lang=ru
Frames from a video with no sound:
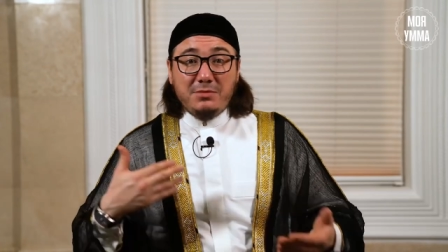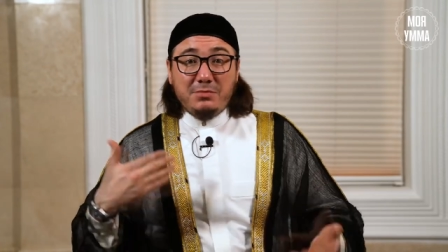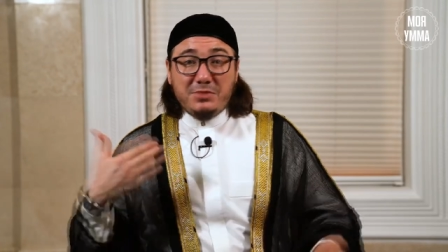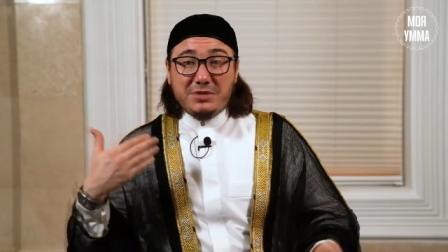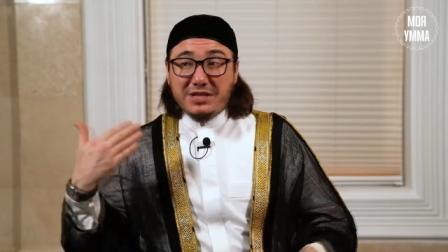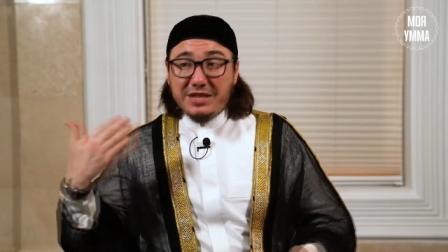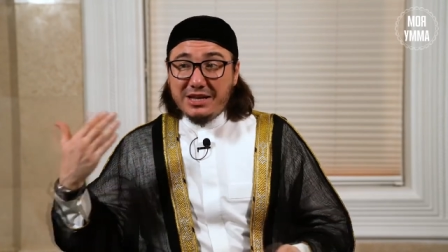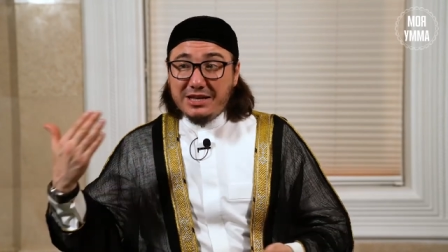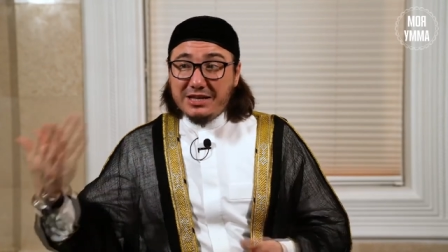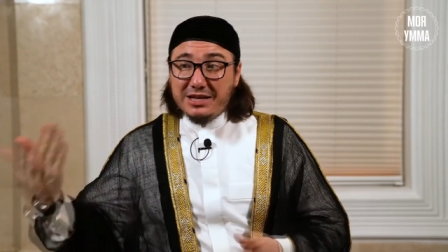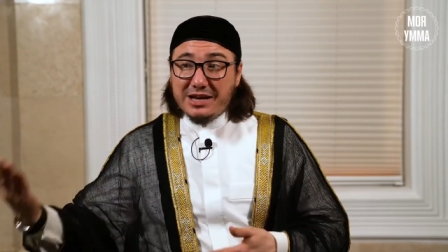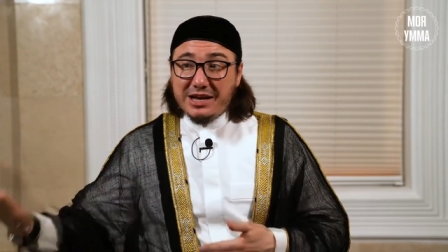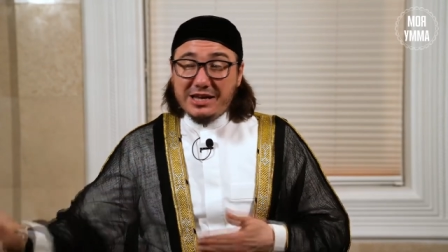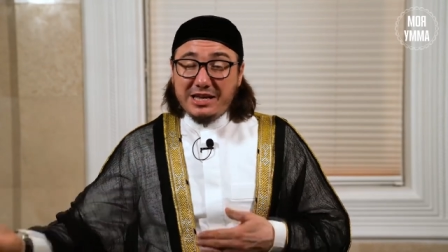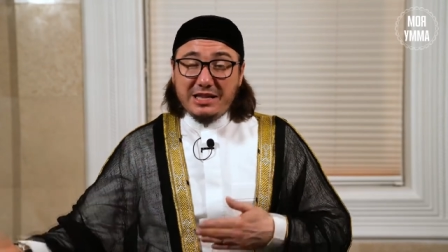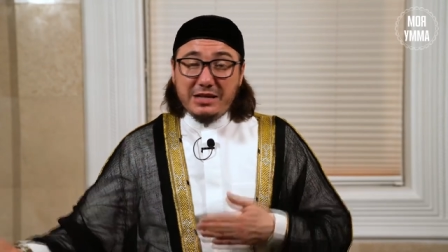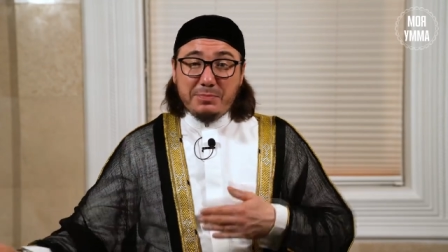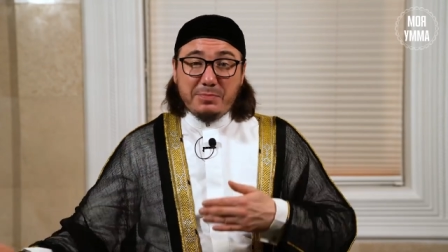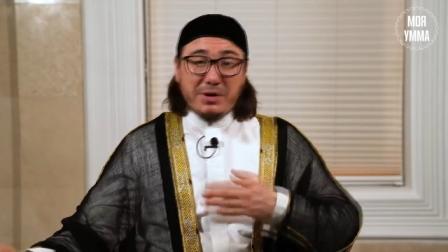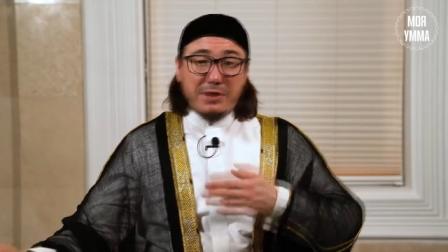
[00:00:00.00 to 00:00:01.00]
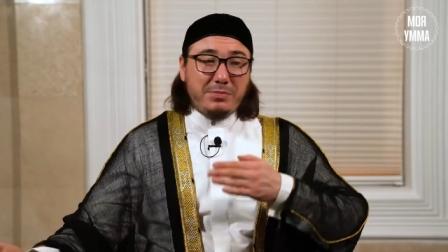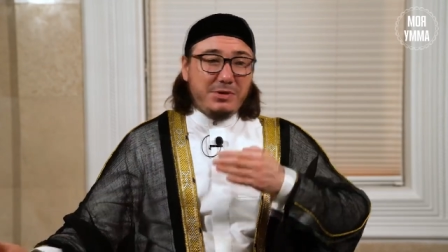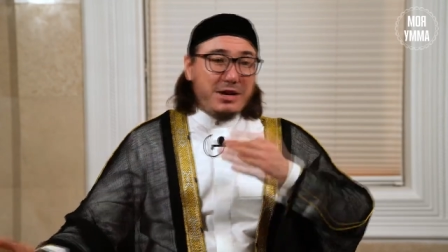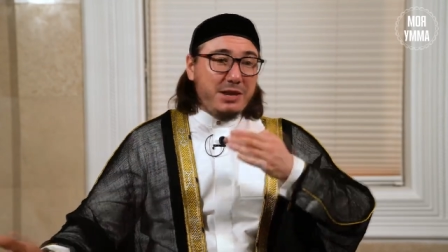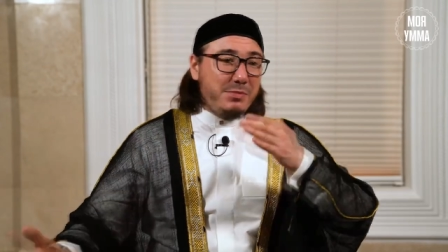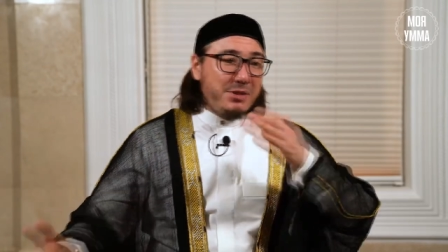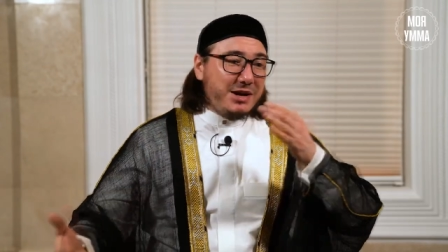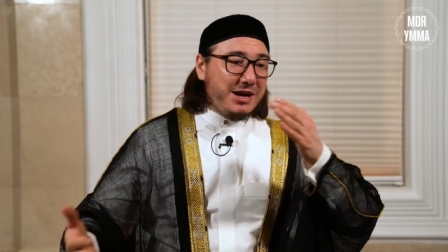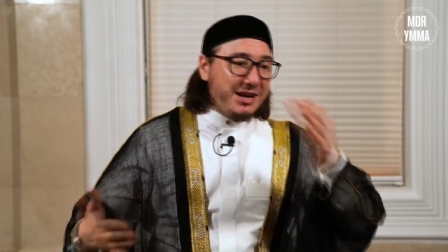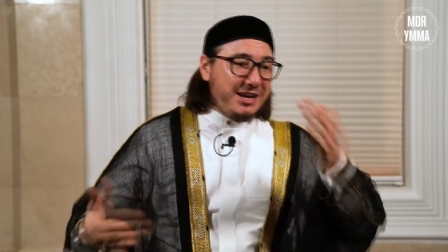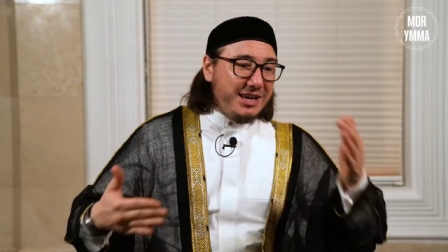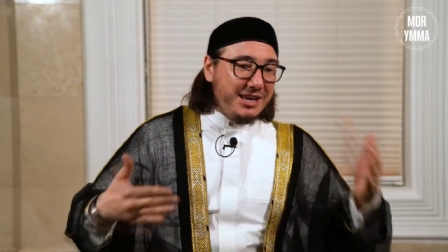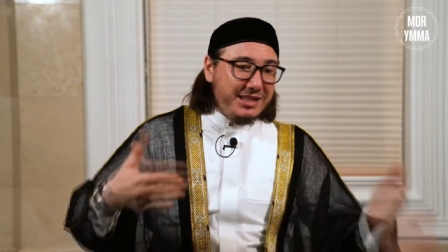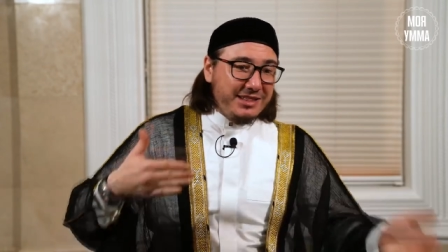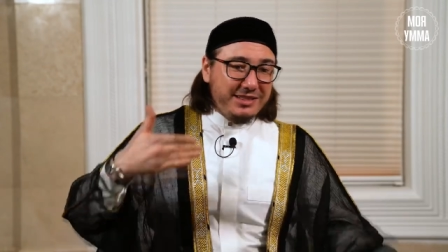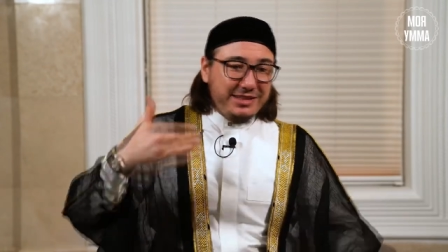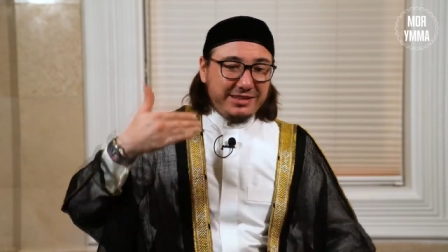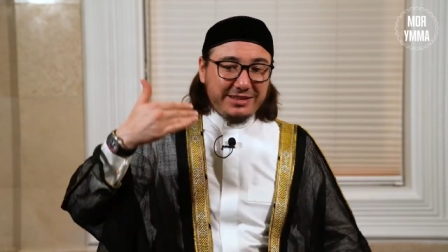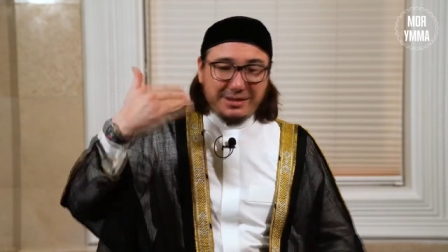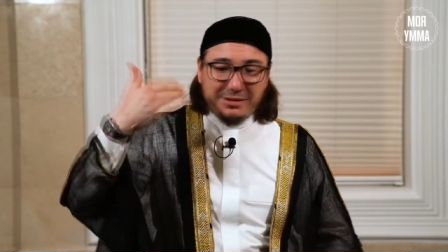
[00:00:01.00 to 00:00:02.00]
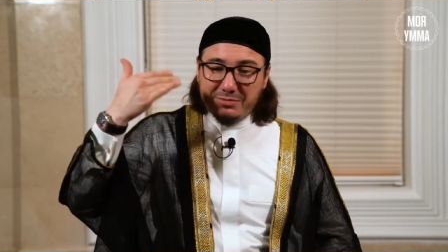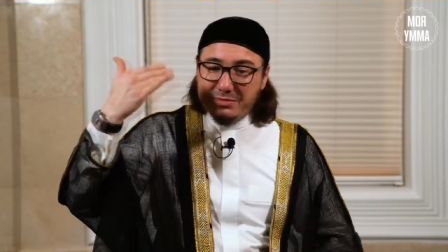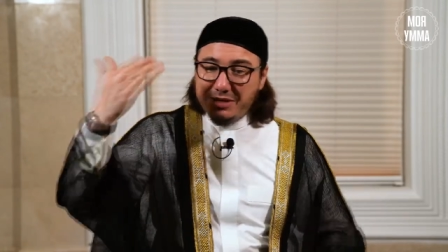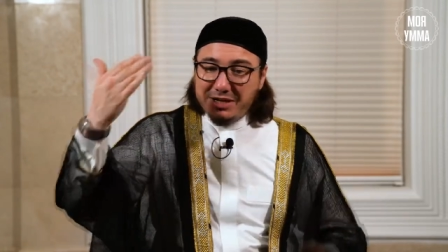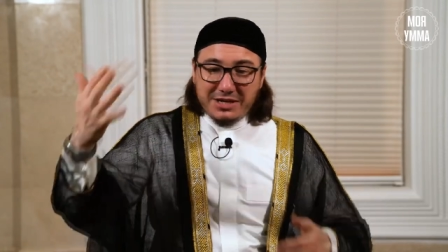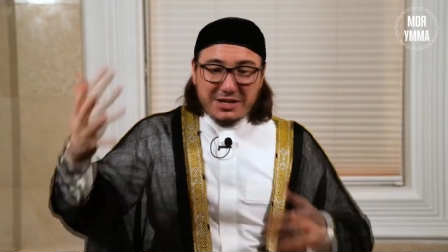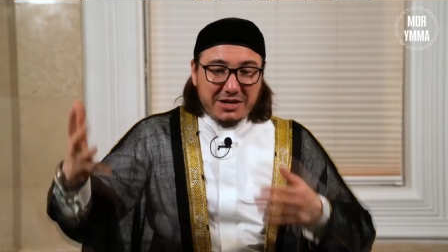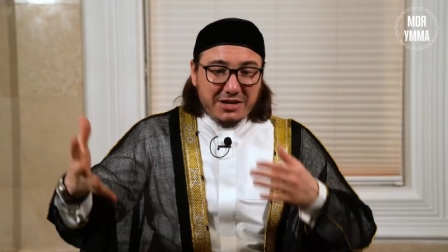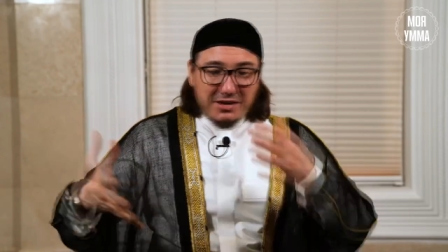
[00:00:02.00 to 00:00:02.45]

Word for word: постоянно какие-то проблемы, какие-то там